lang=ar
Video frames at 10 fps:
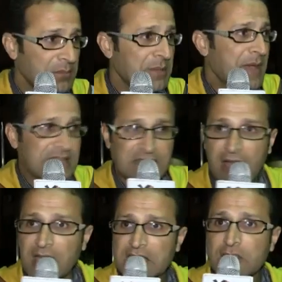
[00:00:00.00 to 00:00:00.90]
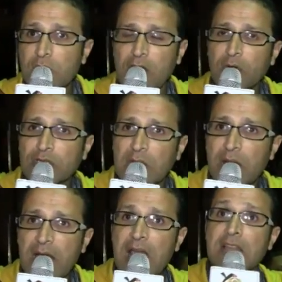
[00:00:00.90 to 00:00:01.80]
بس خلاص هو قانون
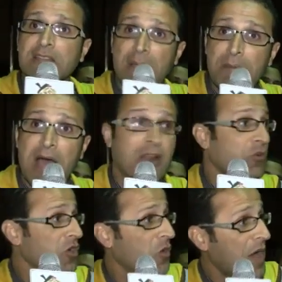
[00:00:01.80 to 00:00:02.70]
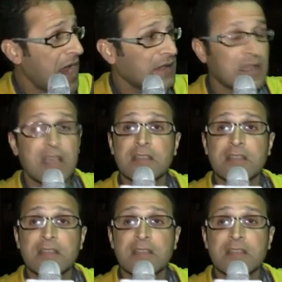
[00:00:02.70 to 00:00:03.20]
الطوارئ هيطبق على كل واحد